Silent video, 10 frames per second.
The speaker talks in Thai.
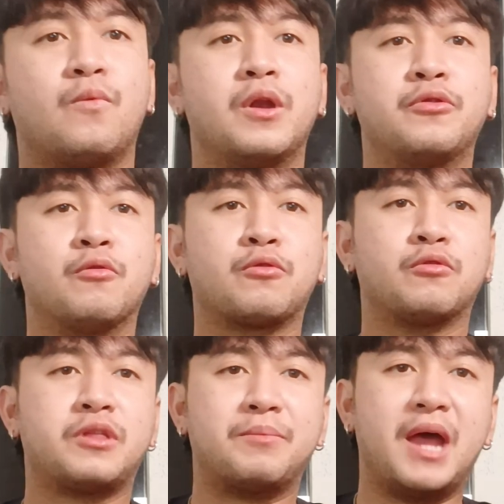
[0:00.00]
วันศุกร์สุ
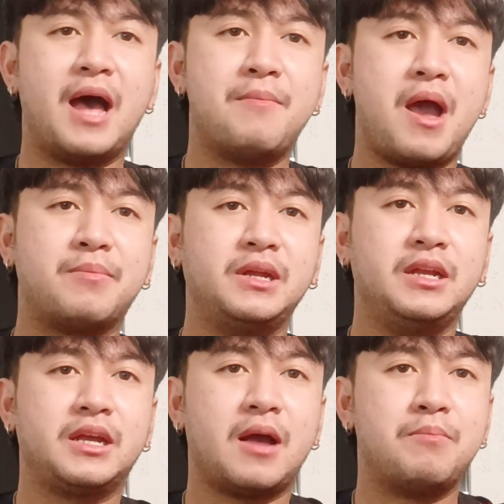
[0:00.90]
ดสัปดาห์แบบนี้
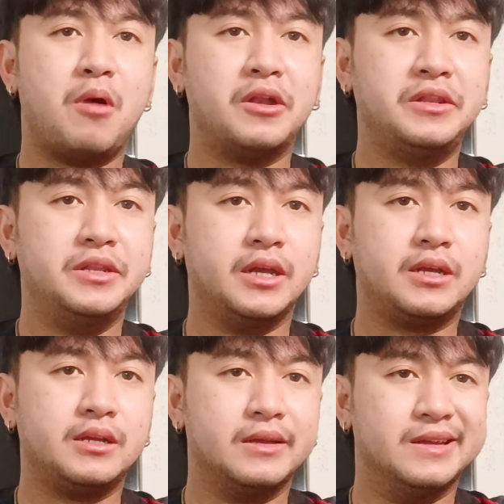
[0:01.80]
นะครับบอลดึก
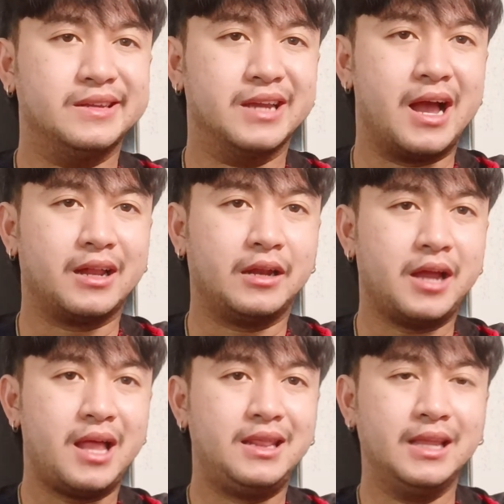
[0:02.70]
อย่างทาง
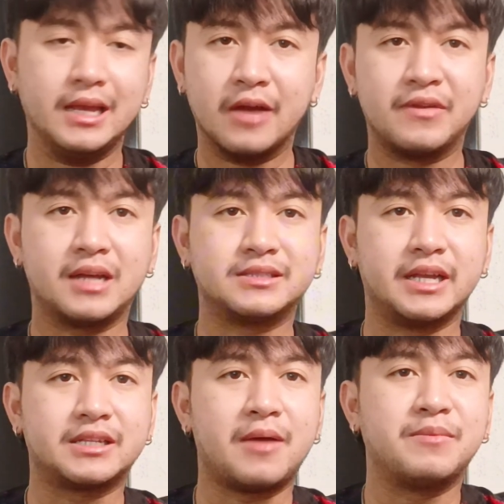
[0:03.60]
ด้านหลีกฝรั่งเศ
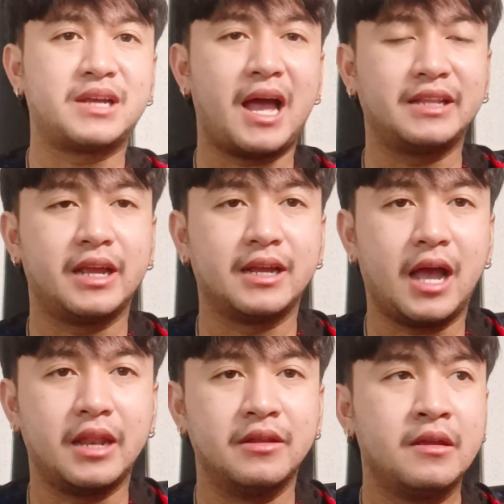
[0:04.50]
สทำการแข่ง
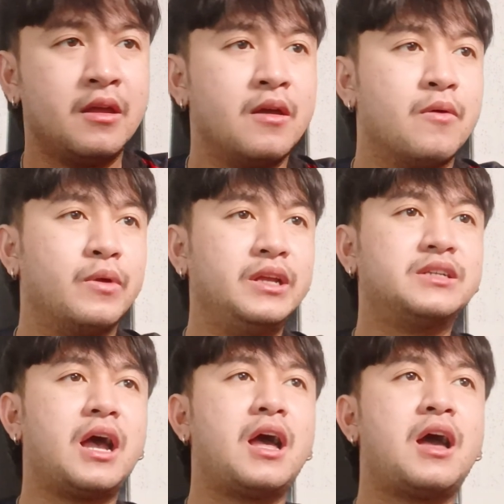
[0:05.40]
ขัน วันนี้
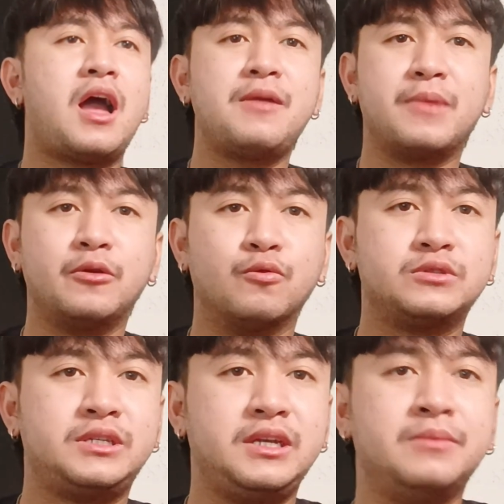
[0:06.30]
จะให้มาดู
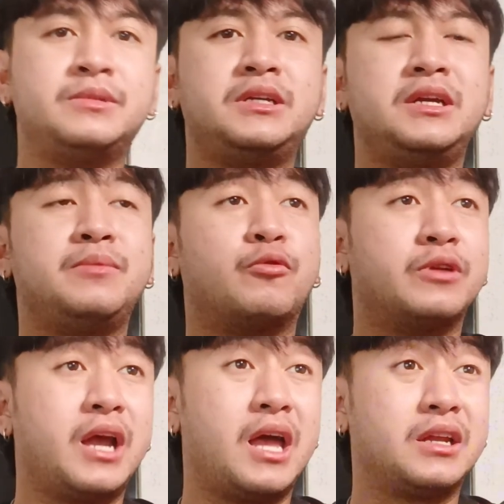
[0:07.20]
ทีมที่ผ
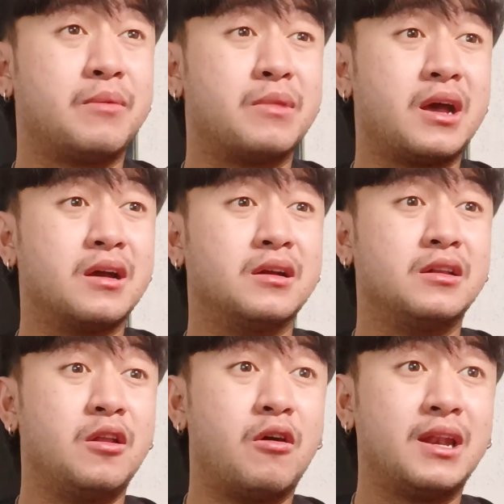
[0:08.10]
ลงานกำลัง
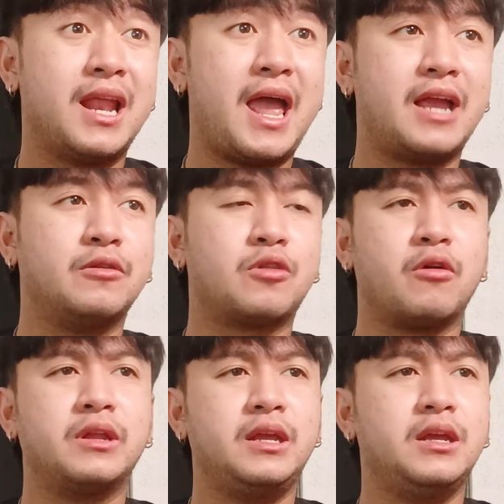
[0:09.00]
ร้อนแรงอยู่ต
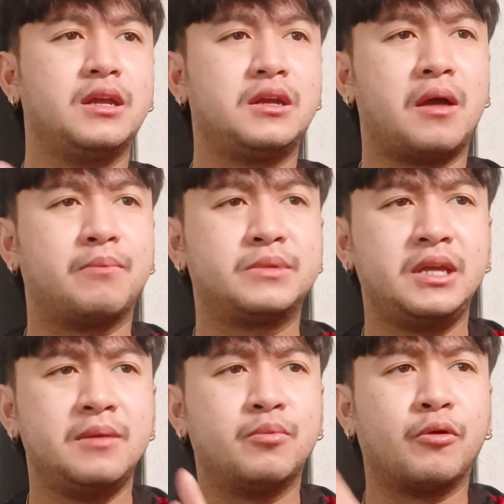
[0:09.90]
อนนี้กับ
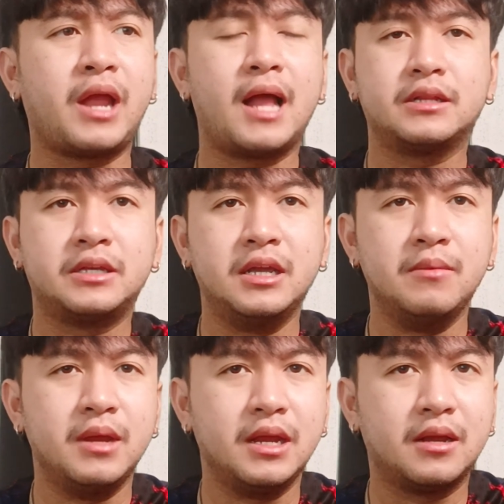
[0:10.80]
ทีมผลงานที่
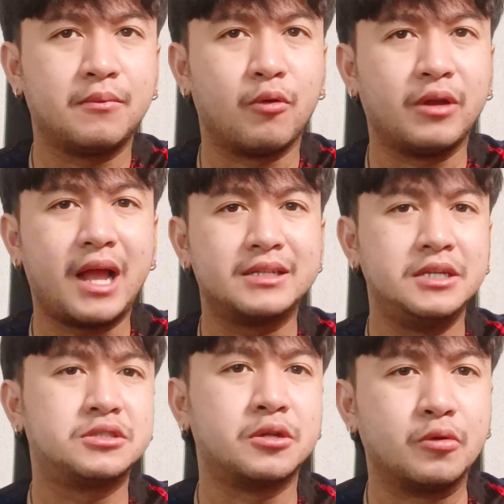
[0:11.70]
มีผลงาน
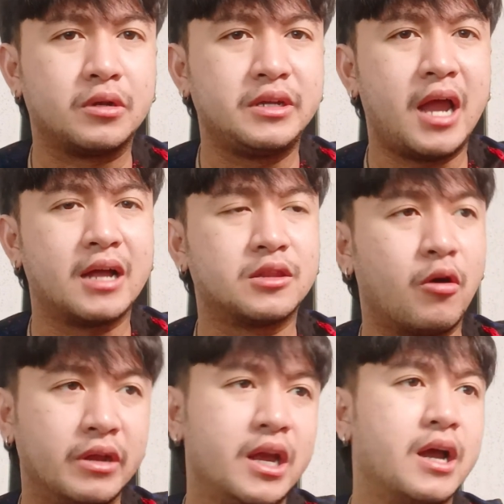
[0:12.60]
ที่สะดุดอย่าง
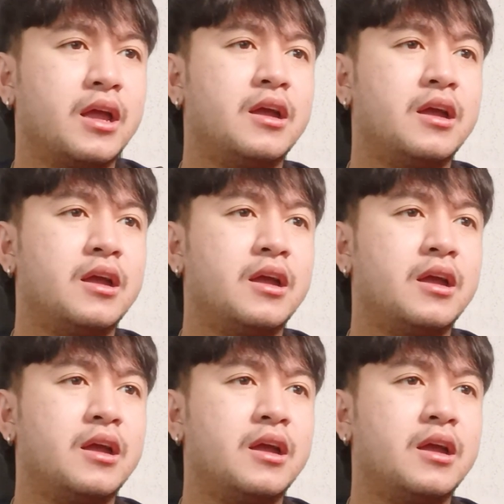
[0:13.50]
ต่อเนื่อง